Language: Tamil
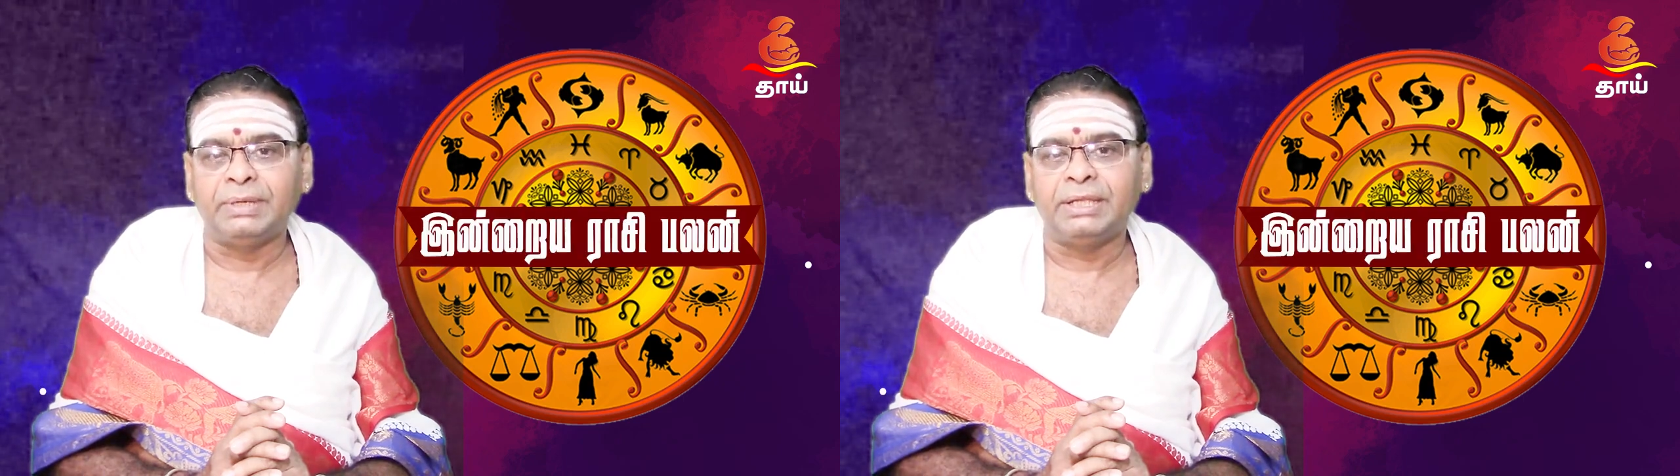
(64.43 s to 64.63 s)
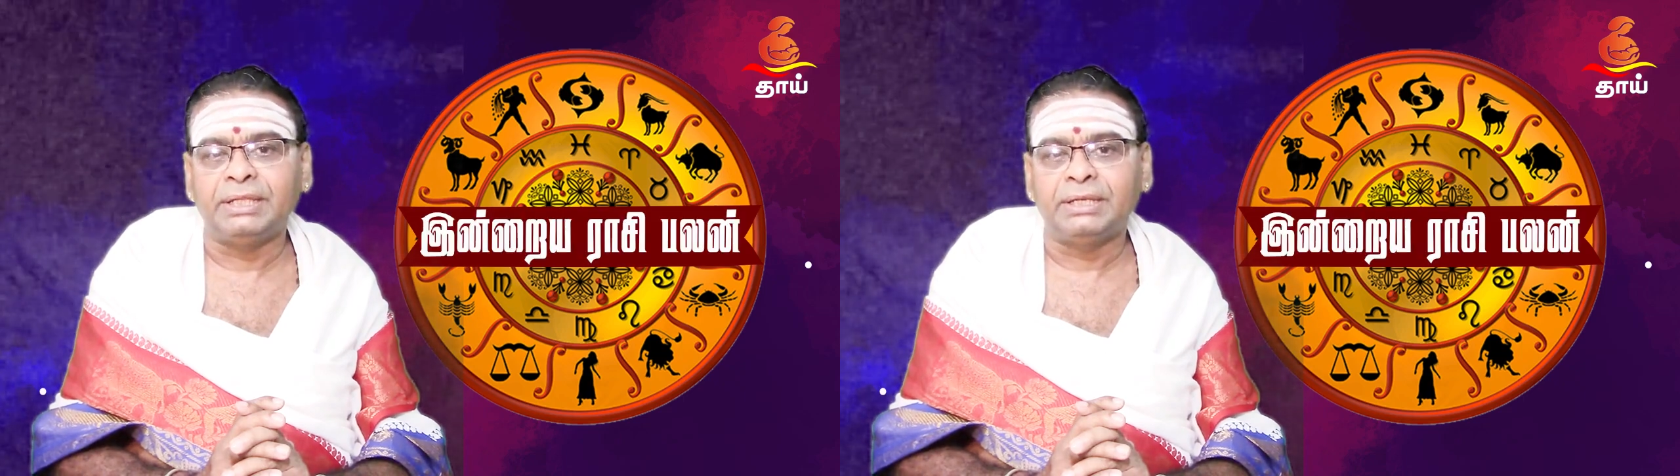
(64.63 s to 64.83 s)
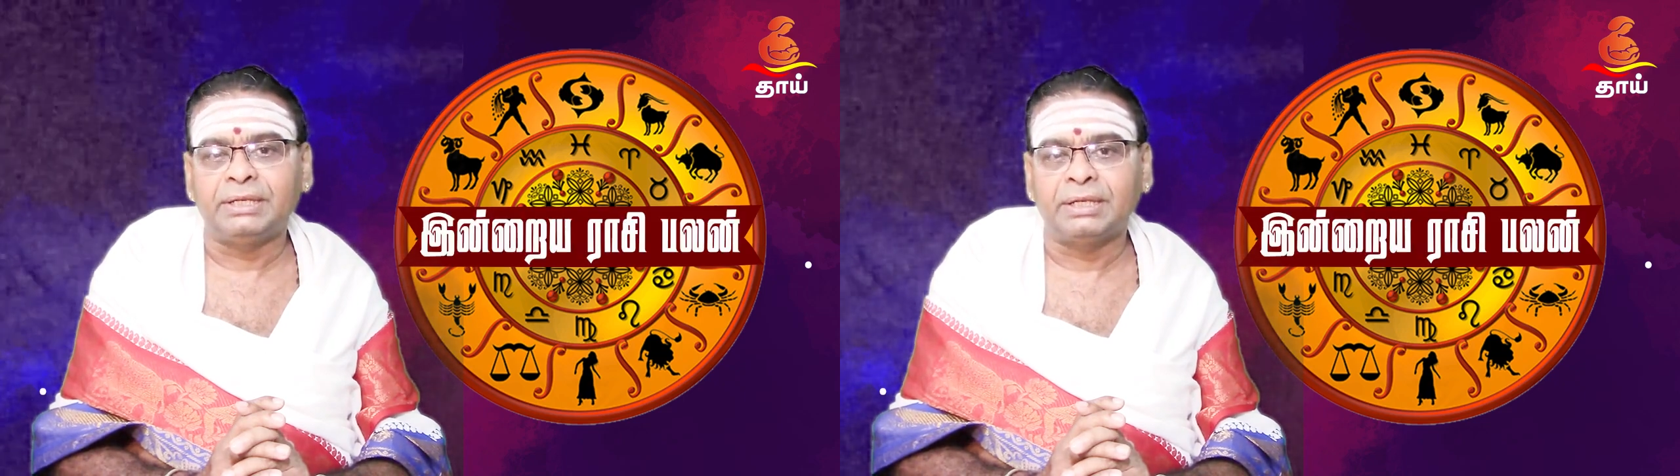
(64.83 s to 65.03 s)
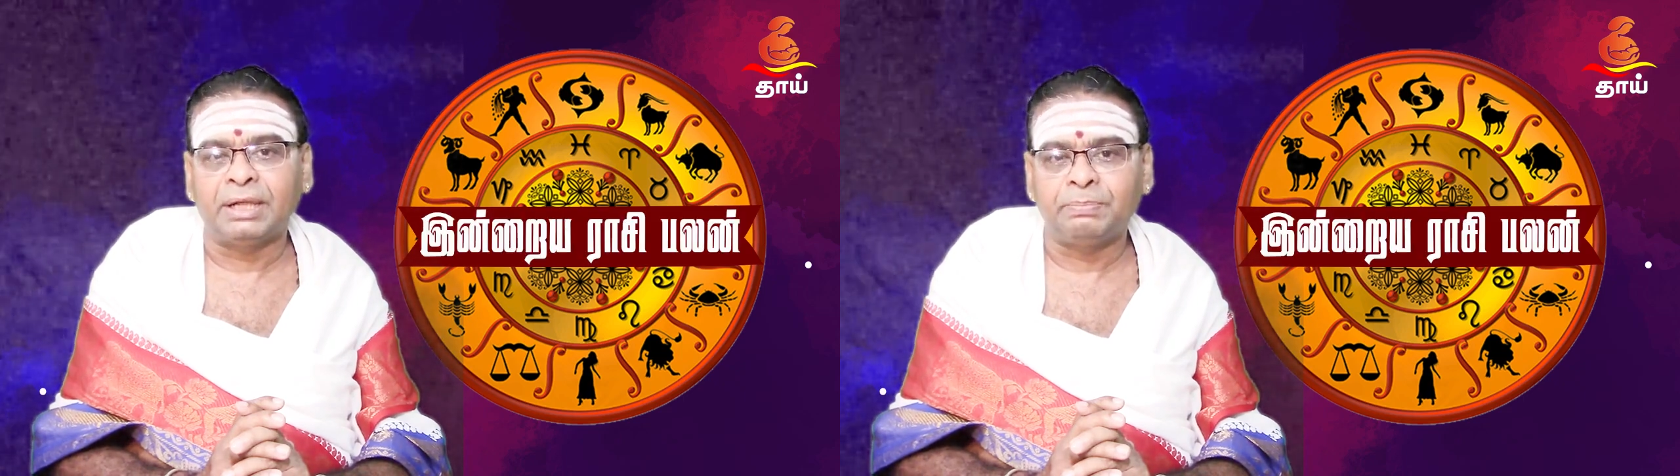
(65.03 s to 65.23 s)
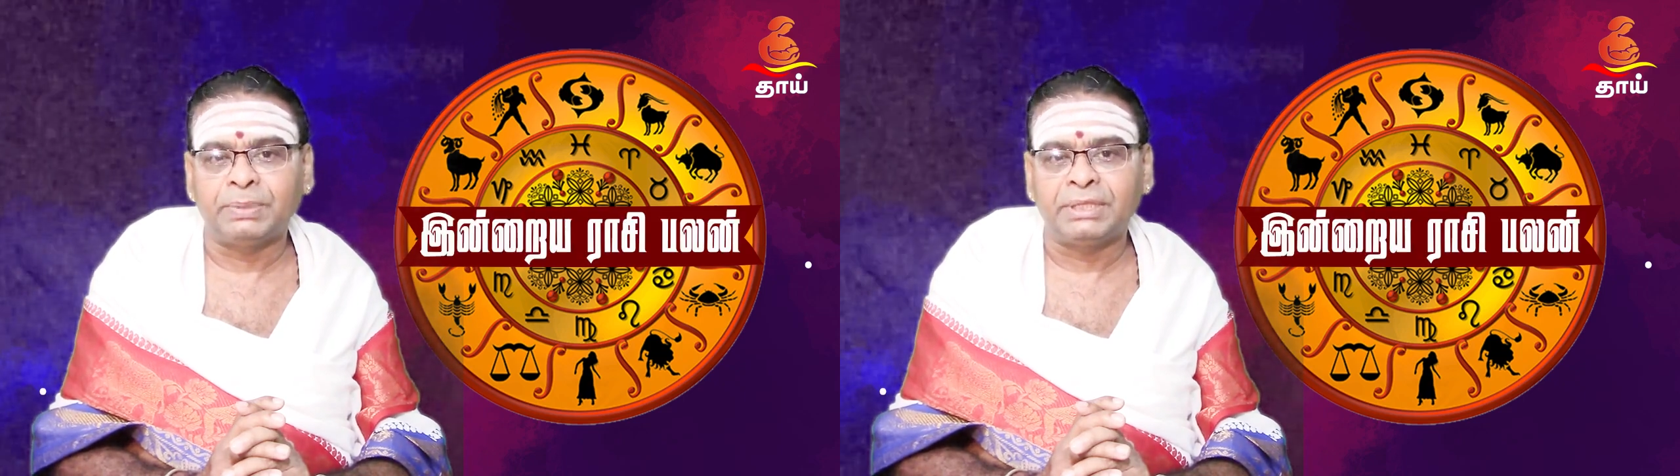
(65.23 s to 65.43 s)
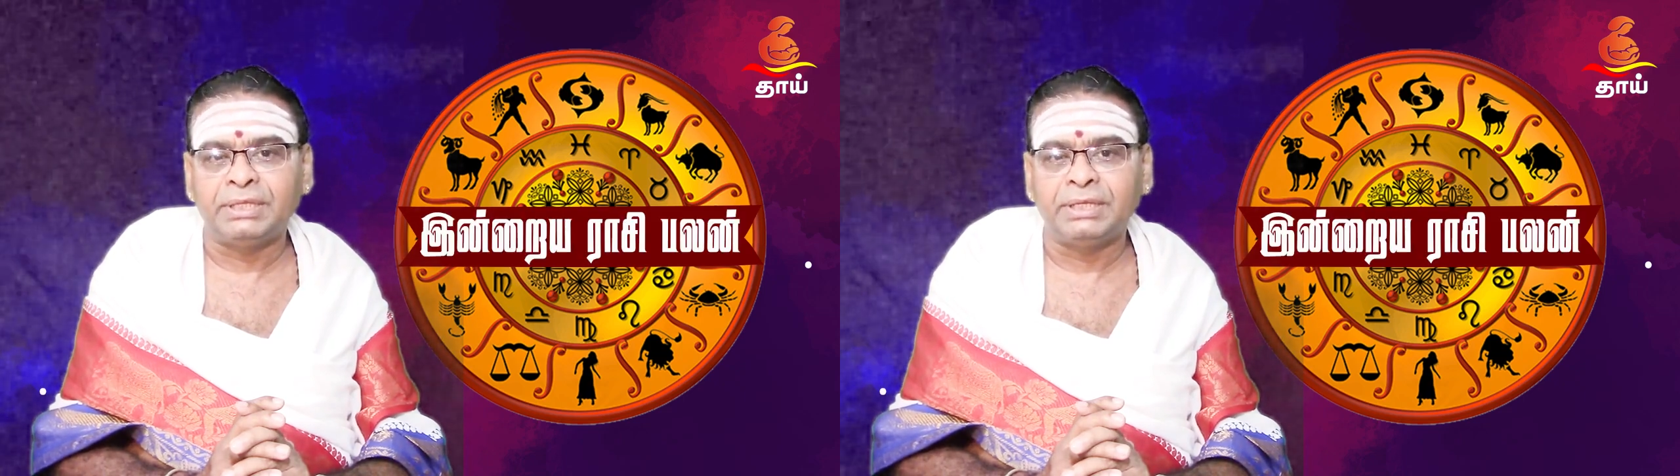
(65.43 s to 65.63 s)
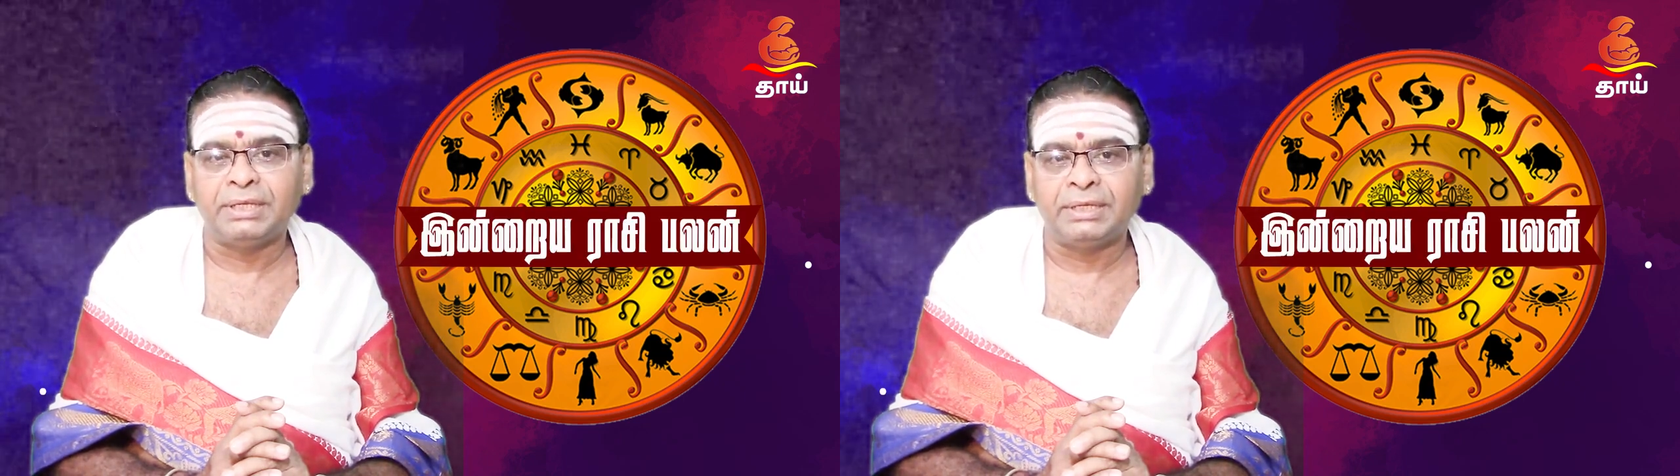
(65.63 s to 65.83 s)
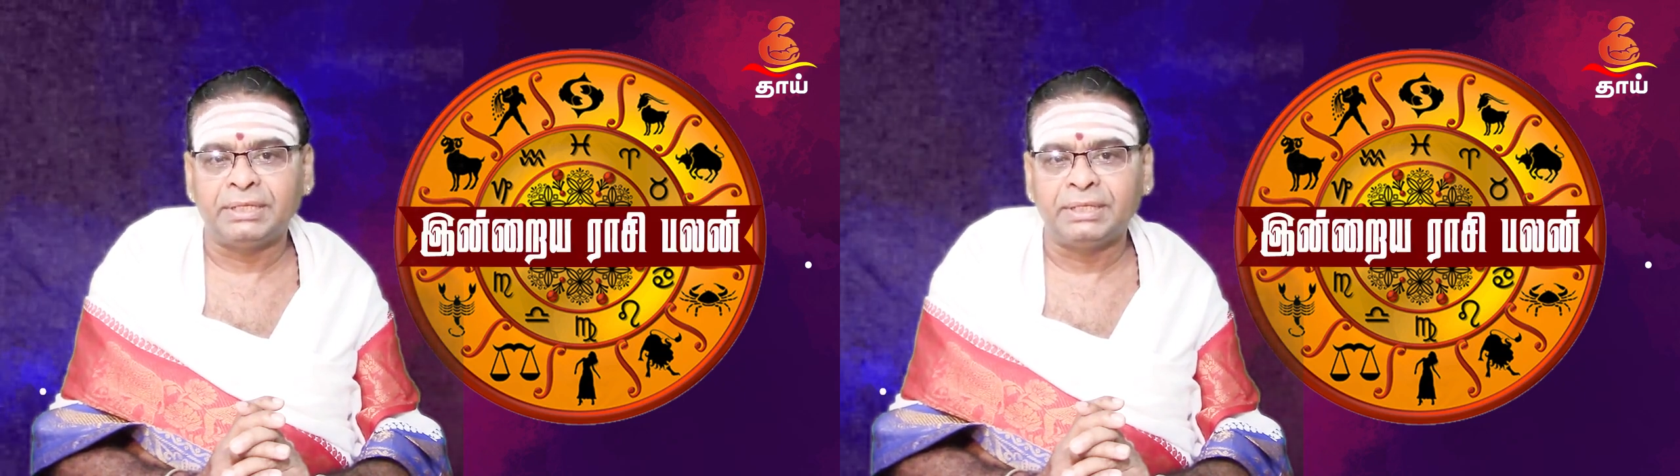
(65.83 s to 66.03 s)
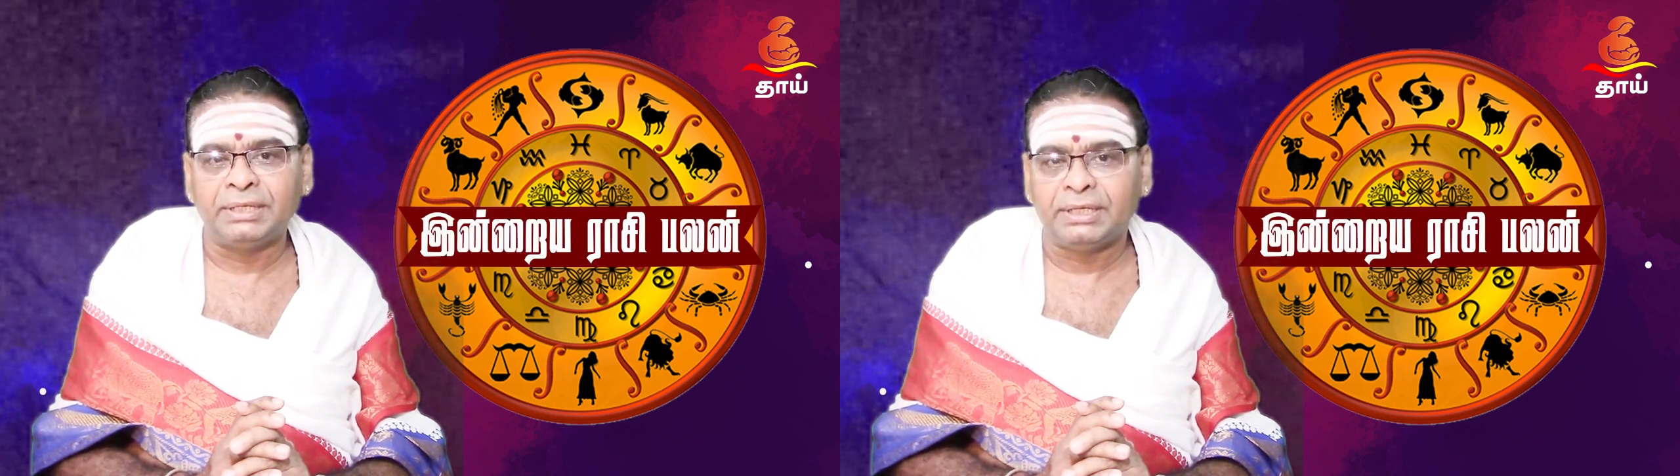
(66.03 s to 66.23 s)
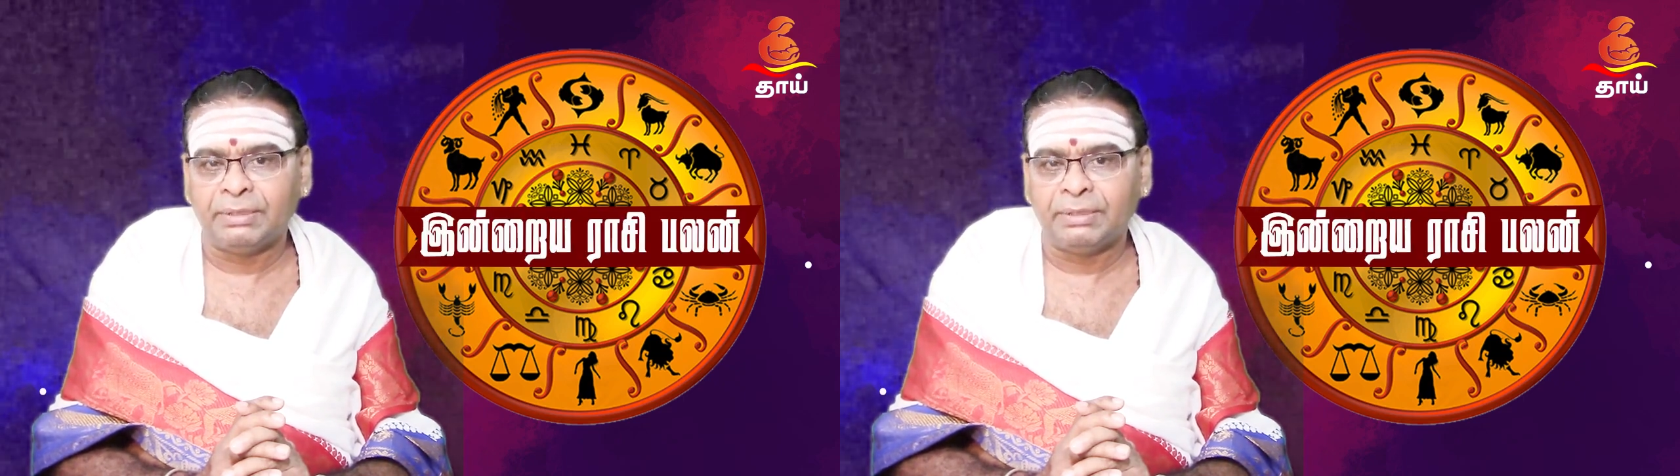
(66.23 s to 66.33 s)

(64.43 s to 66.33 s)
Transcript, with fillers: மணி நாற்பத்தி எட்டு